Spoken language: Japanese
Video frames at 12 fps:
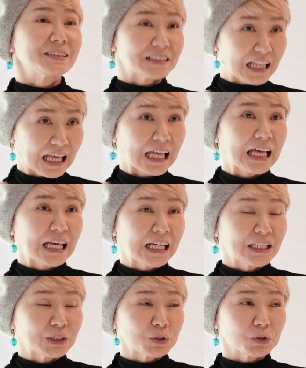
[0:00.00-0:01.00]
ですね
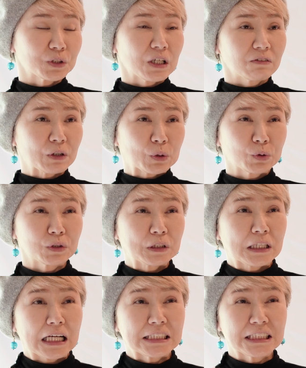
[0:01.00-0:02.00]
女性は
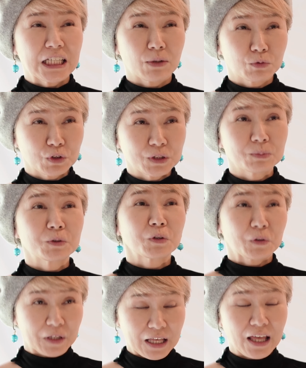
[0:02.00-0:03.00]
特に足がむく
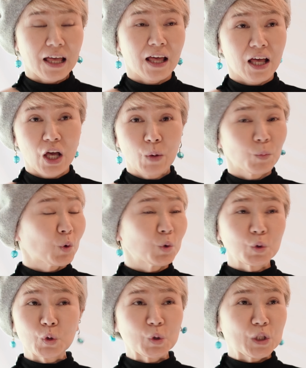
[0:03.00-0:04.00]
むのでもう
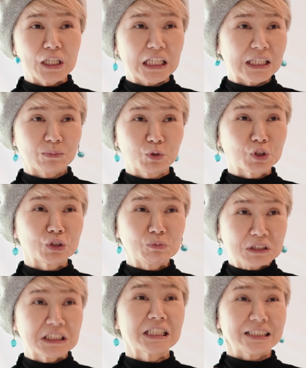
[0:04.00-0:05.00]
本当にむく
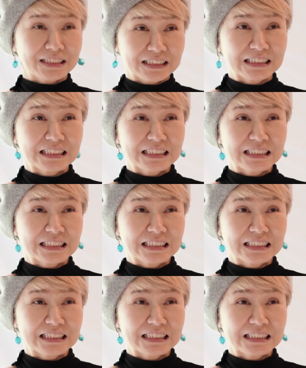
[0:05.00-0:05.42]
む知らず